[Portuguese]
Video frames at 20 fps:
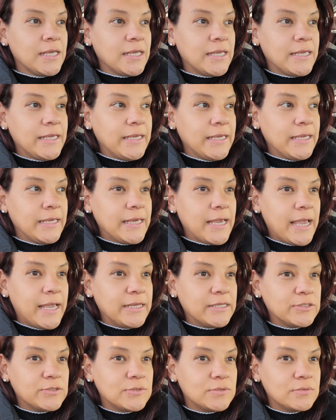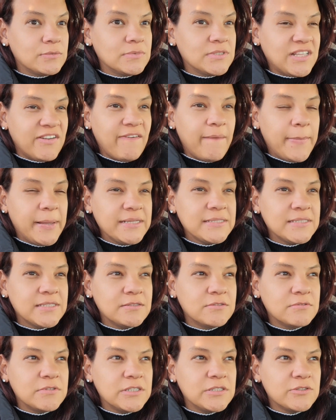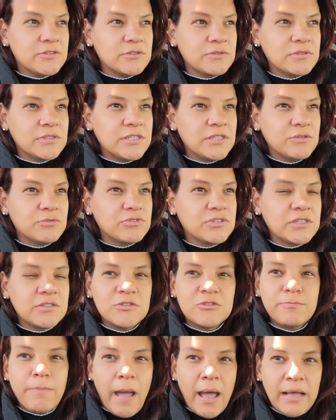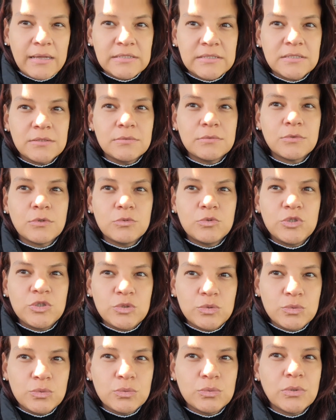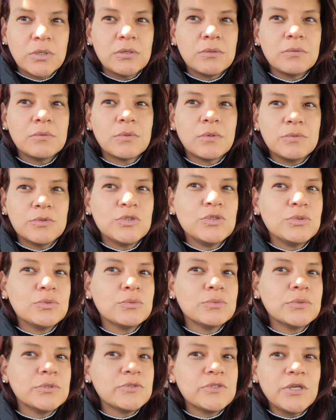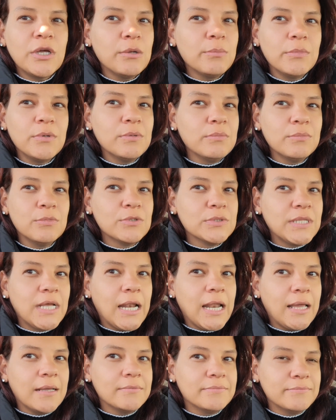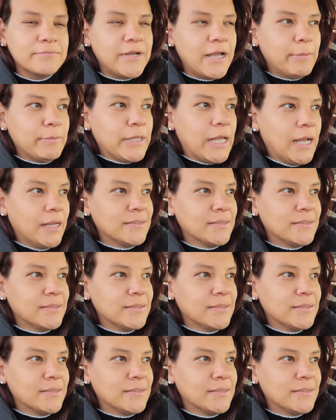E é isso, estava pensando nisso. Que os anos passam, continuam, continuam, e o ser humano muda, né? Nada.